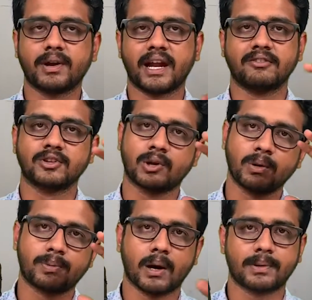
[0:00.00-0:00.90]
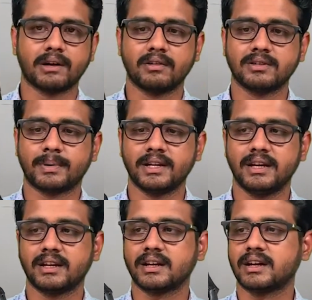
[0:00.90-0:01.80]
பிராண்ட் வந்து ரொம்ப ப்ராப்பராகவே வந்து
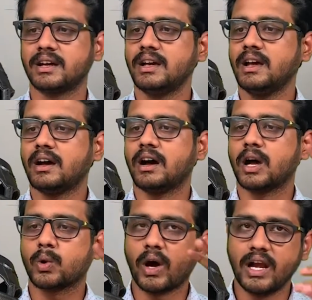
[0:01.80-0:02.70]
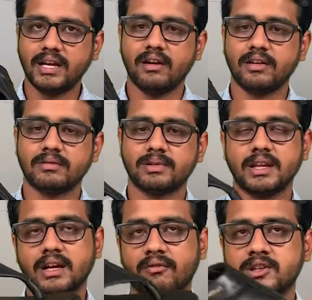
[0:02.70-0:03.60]
பண்ணிகிட்டு இருக்காங்க குவாலிட்டி வைஸும்
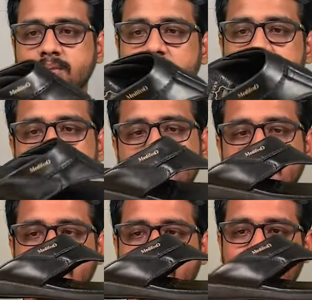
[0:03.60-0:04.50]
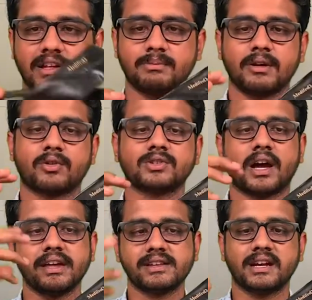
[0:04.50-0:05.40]
சரி கம்ஃபர்டபுள் வைஸும் சரி எல்லா விதமே கொஞ்சம்
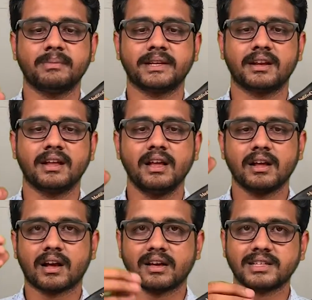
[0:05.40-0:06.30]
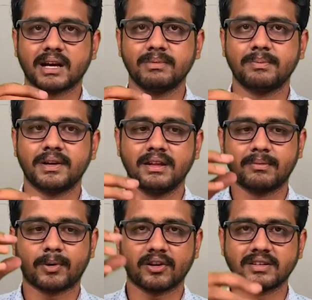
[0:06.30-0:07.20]
ஹை கிரேட் மெட்டீரியல் காசு கம்மி பண்ணி
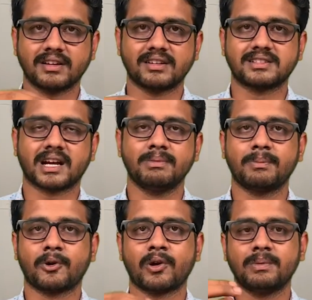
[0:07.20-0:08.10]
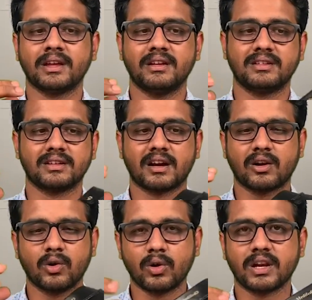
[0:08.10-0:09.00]
ப்ரொடக்ஷன் காஸ்ட்டை கம்மி பண்ணணும் அப்படிங்கிற
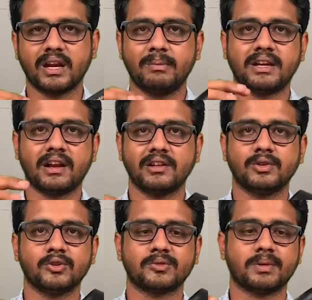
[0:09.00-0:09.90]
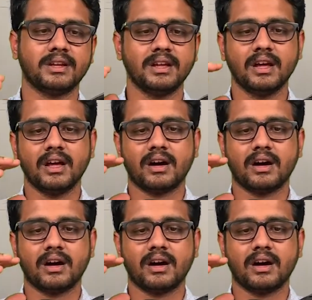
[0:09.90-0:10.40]
ரீசனுக்காக லோ கிரேட் மெட்டீரியல் எதுவும் யூஸ் பண்ணி